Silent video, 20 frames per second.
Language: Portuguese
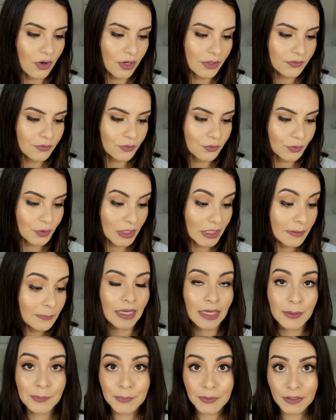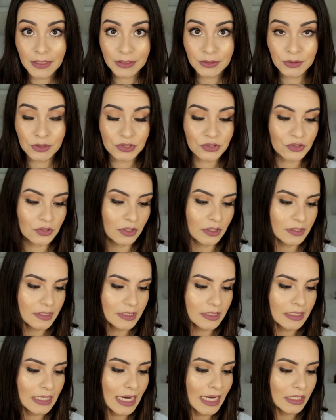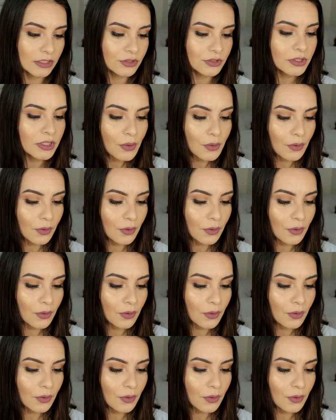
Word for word: oil-free, regulador de oleosidade,